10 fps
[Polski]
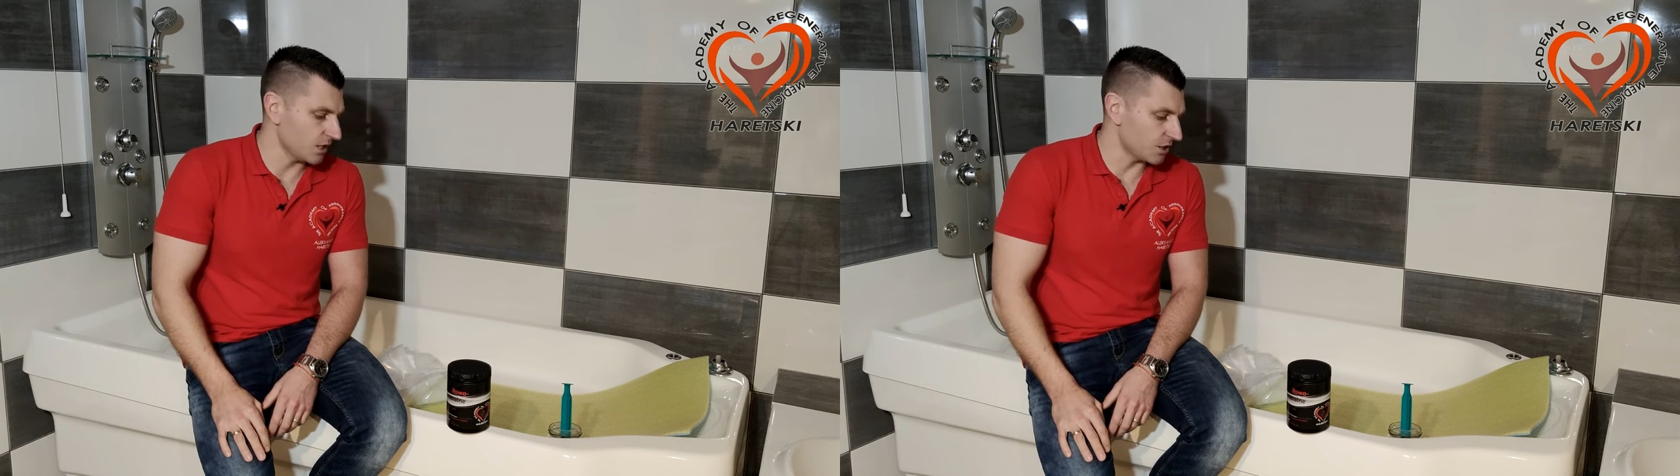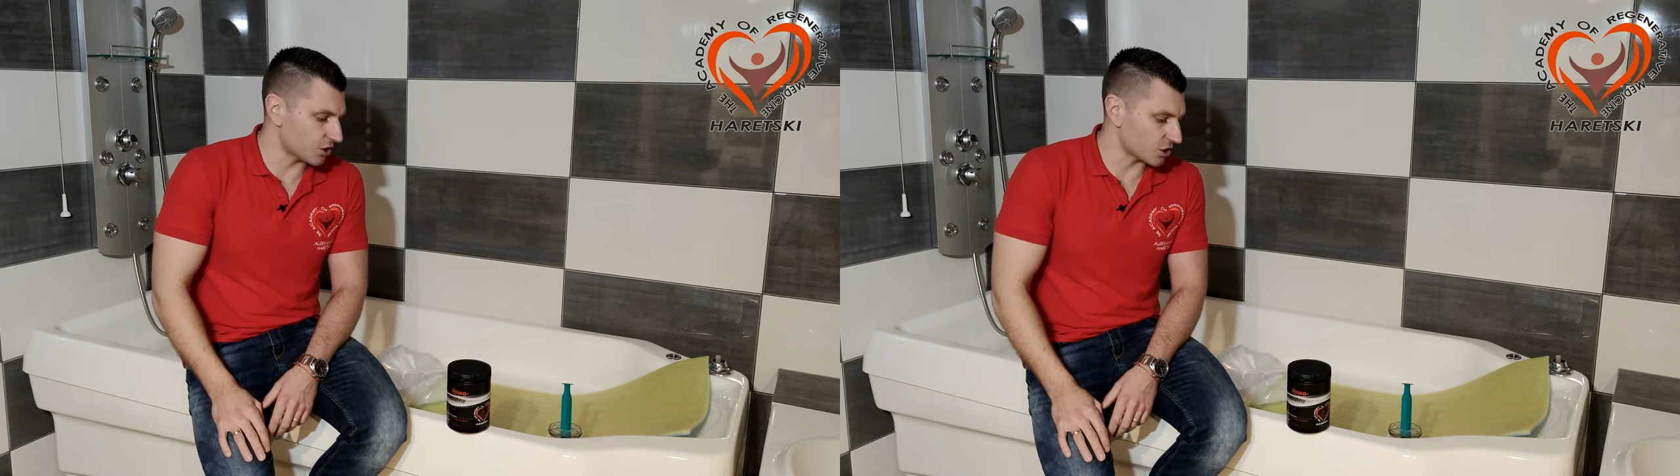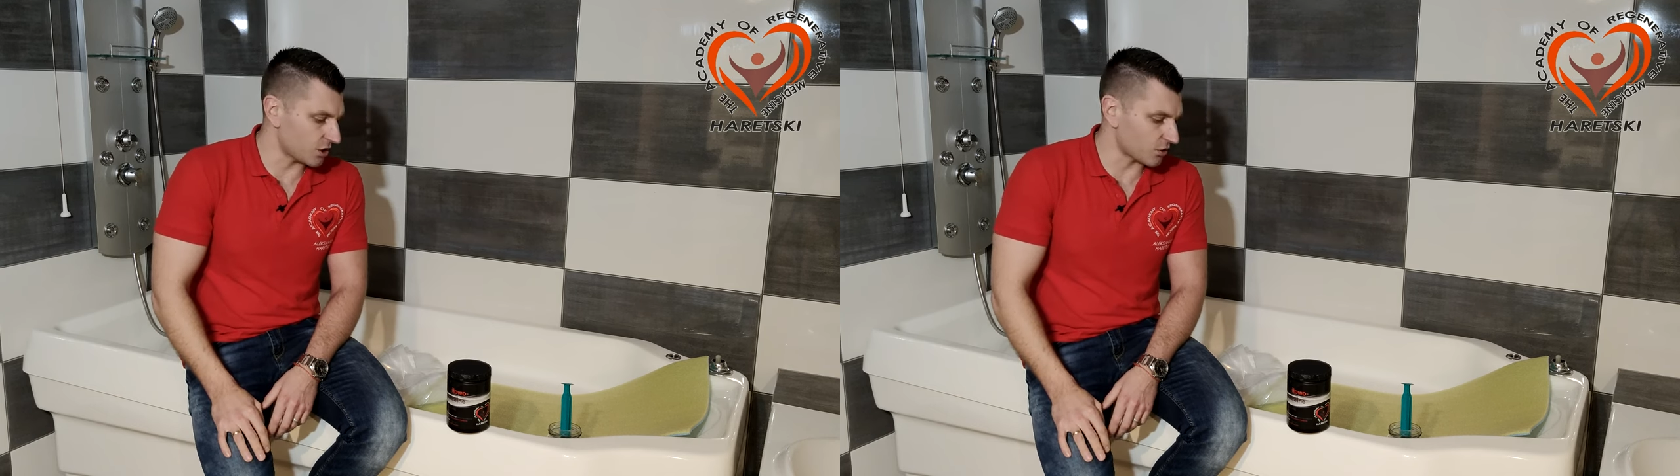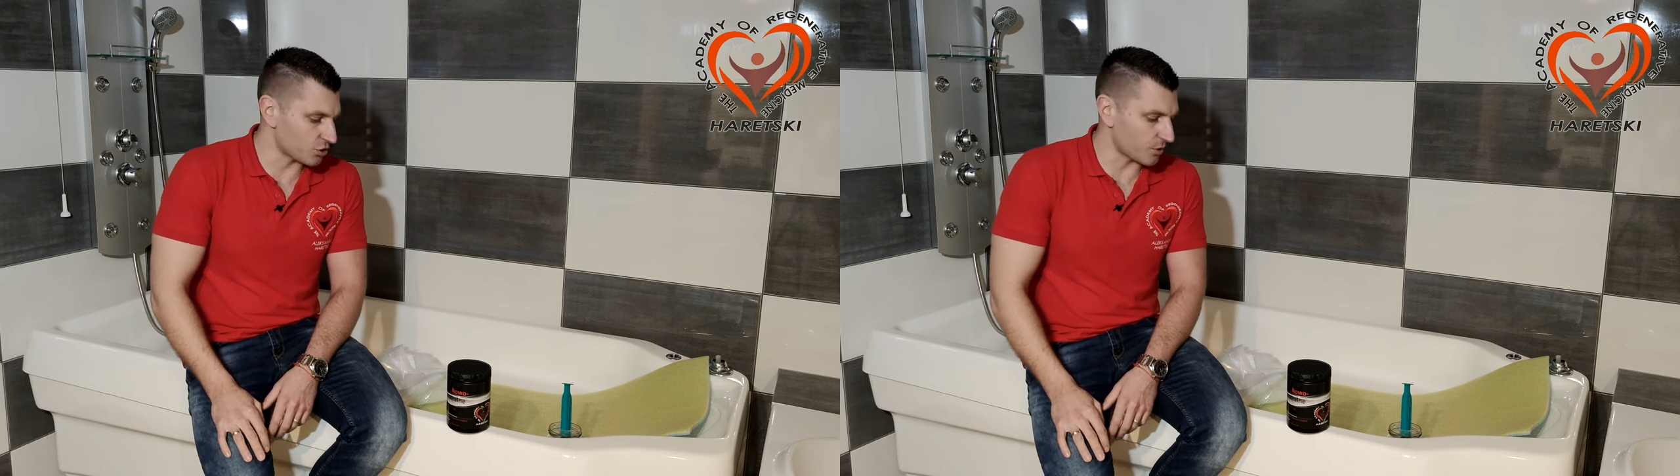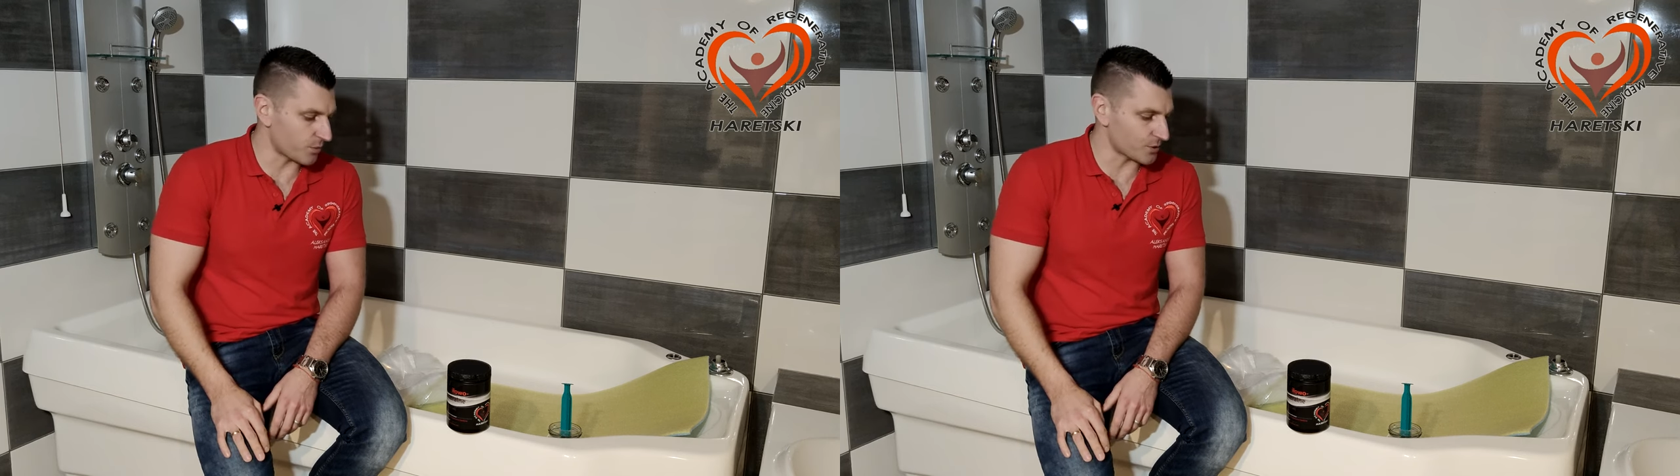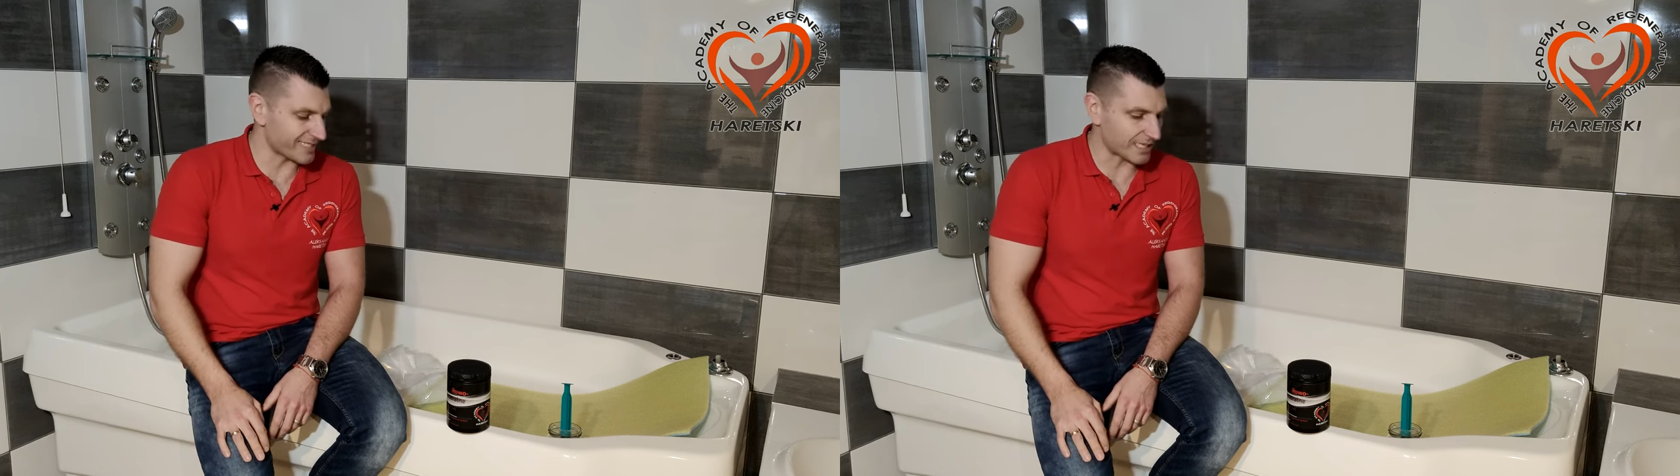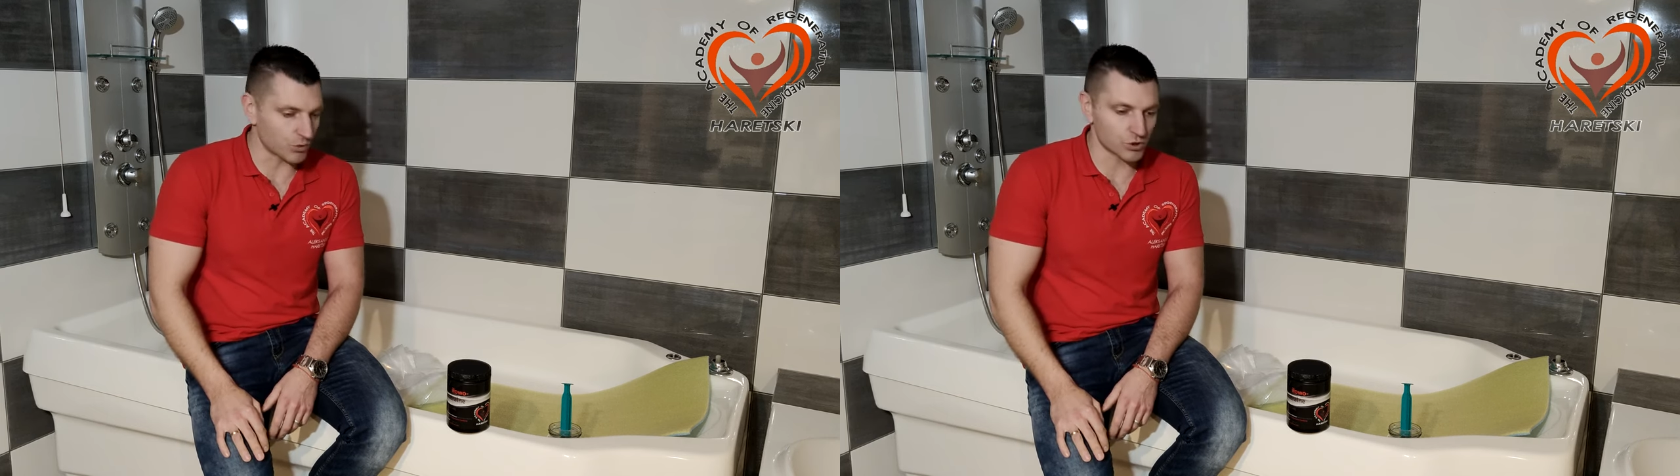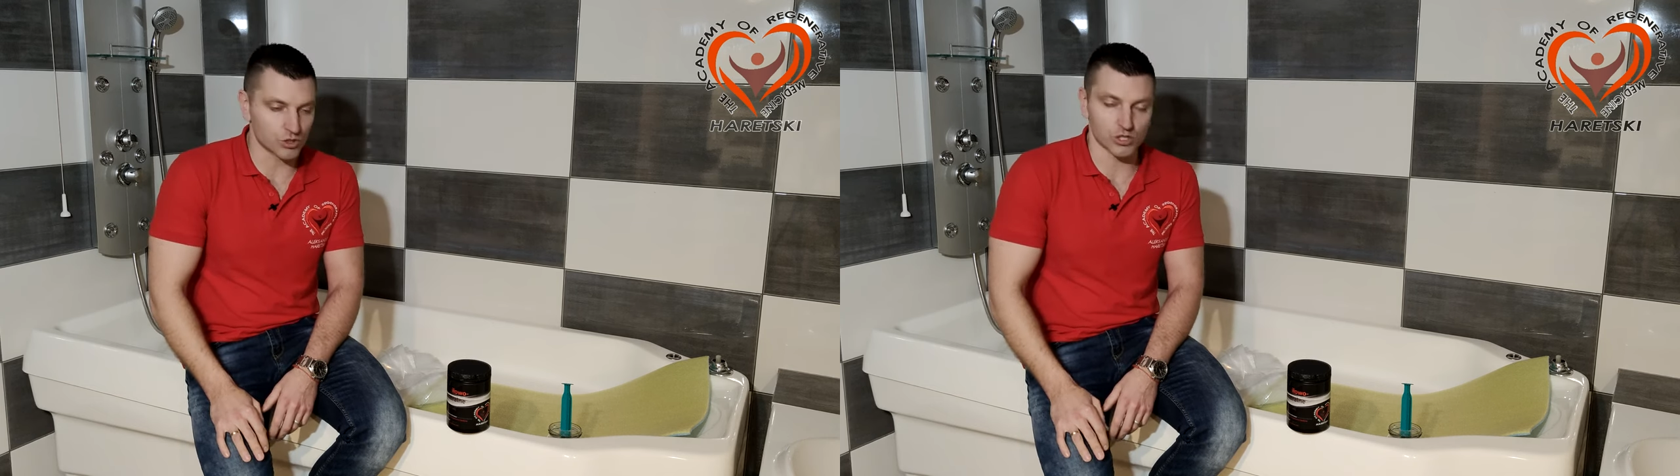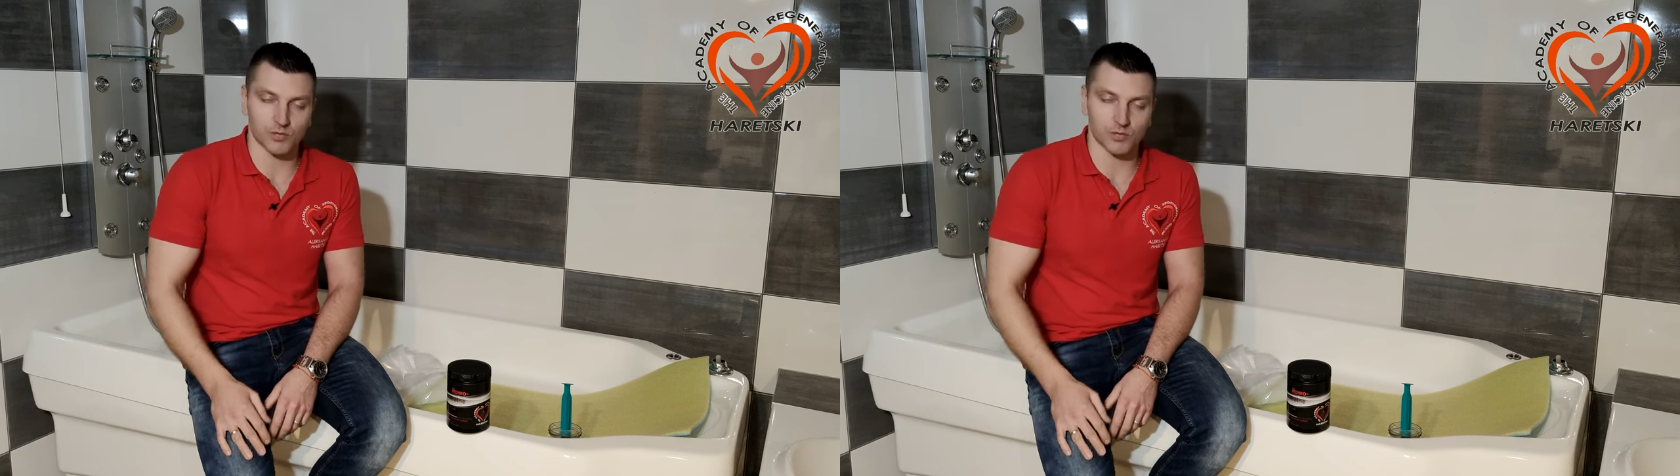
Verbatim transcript: Jeżeli chodzi o pozostałe rzeczy,